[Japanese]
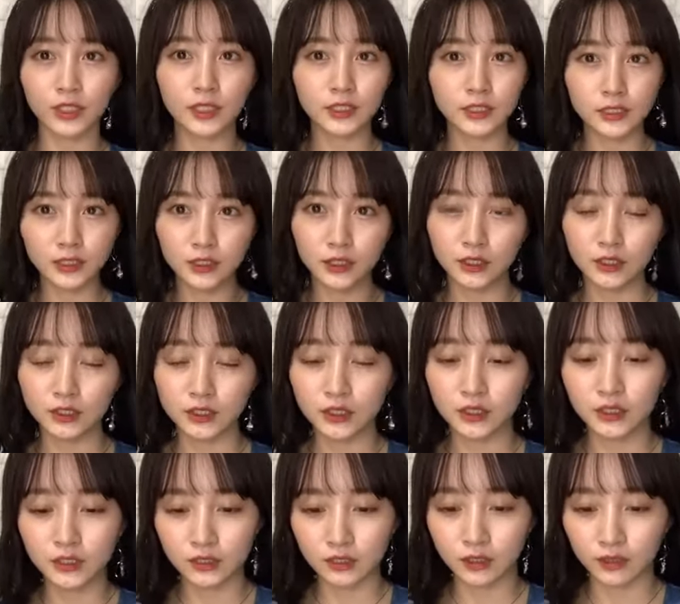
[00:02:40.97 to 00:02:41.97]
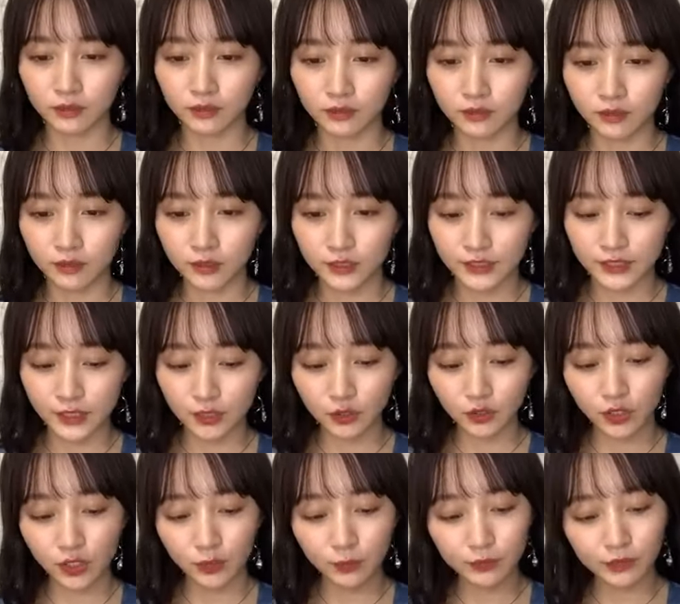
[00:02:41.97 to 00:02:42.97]
新しい感じですね自
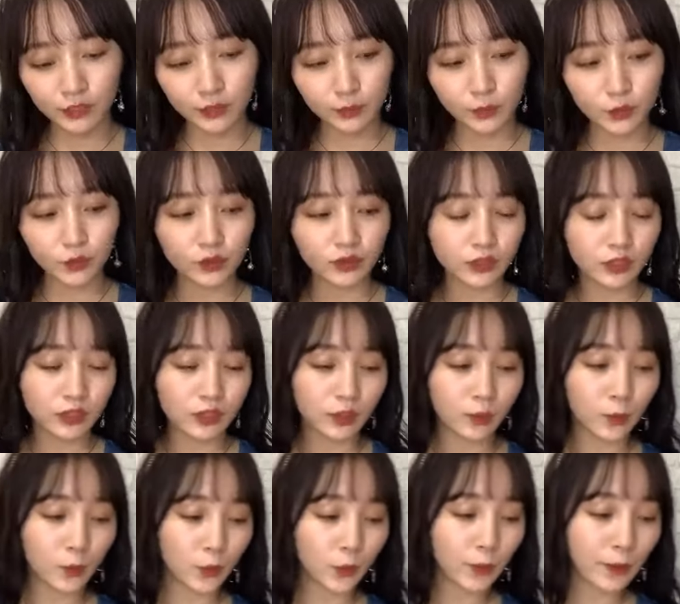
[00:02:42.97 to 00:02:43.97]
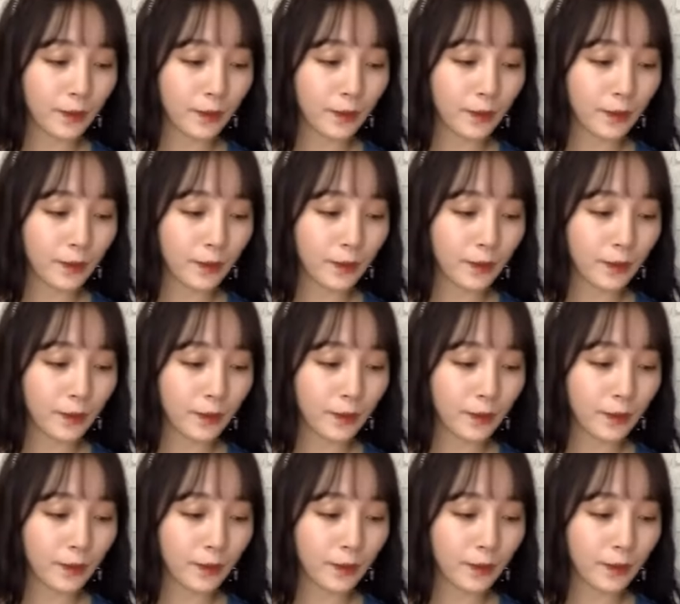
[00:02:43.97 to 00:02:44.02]
宅警備隊っぽくはないかも